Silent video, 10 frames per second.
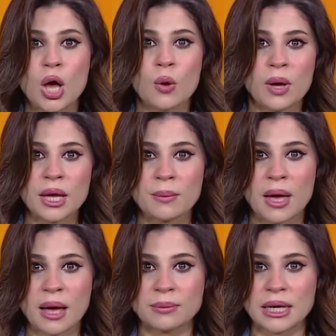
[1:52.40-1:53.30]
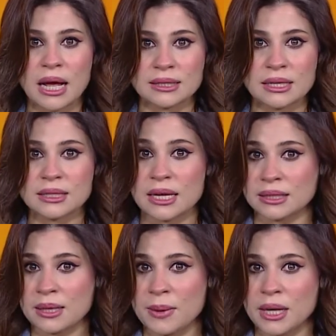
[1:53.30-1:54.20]
وهبة عبد العزيز
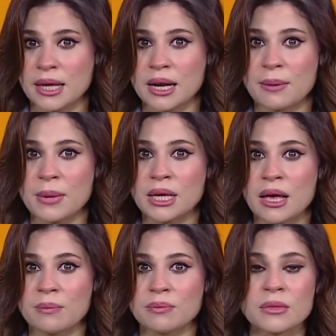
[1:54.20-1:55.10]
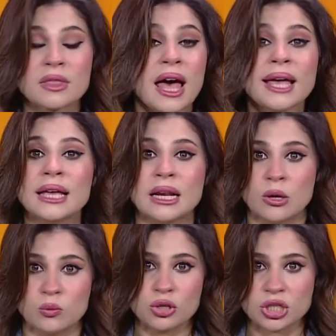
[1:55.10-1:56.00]
اعتبرت أن مريم ضحية
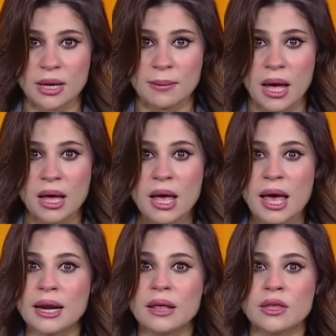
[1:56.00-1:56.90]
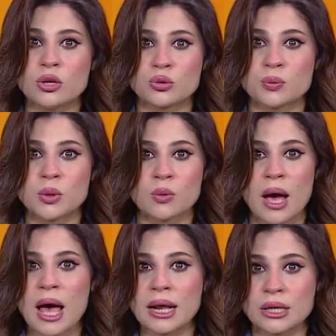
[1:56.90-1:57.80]
للمجتمع الذي يجبرها
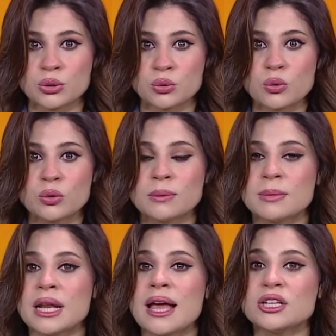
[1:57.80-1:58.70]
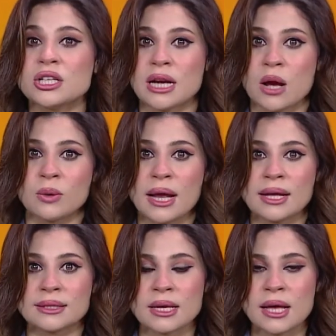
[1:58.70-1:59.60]
على السكوت من أجل
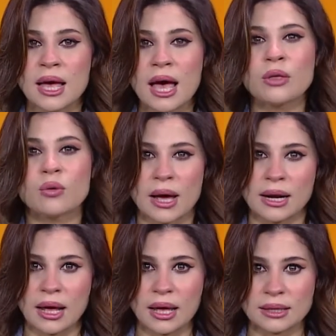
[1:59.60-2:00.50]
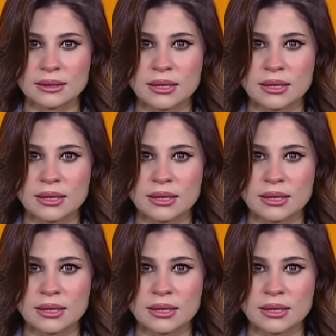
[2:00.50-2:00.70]
الأولاد حيث علقت